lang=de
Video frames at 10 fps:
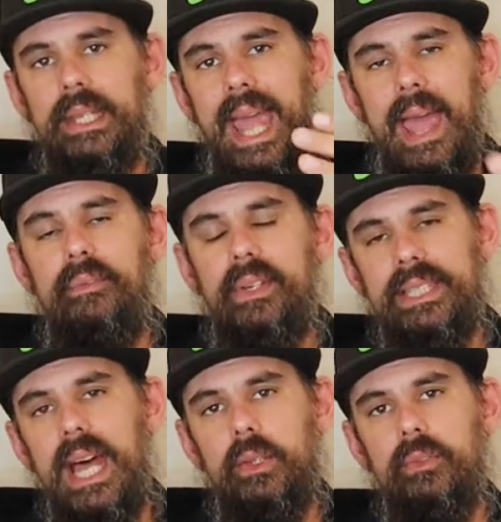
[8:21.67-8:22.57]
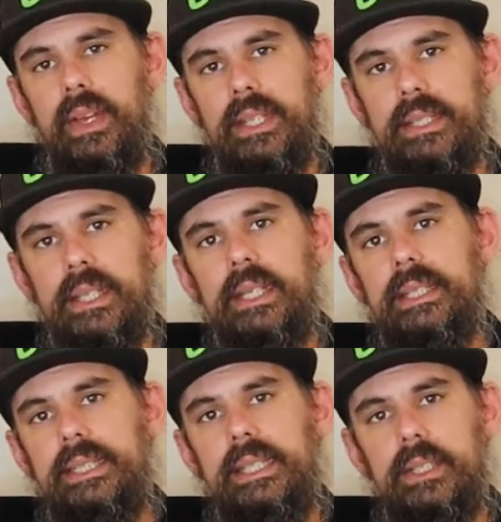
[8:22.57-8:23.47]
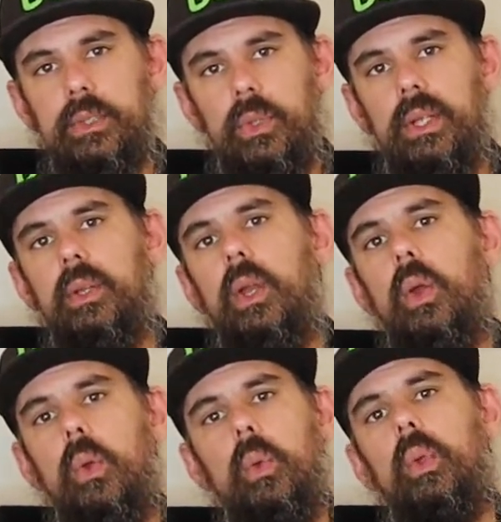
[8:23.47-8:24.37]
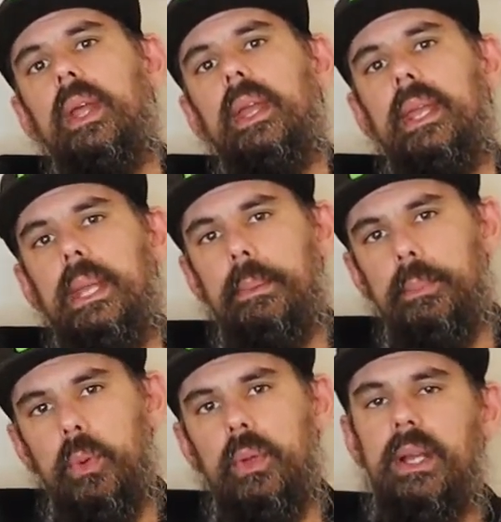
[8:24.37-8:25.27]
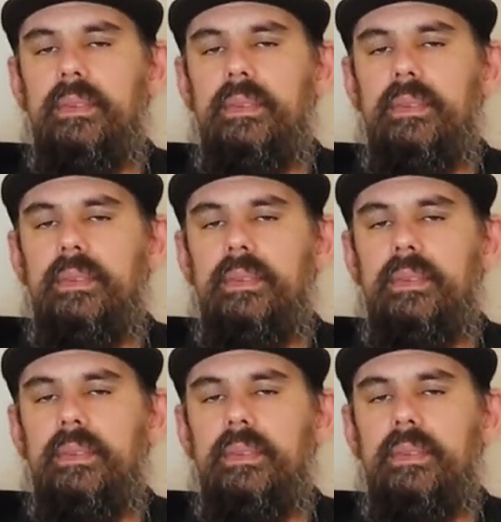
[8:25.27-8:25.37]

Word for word: Die einfachste Art und Weise sind natürlich Ölhebebögen.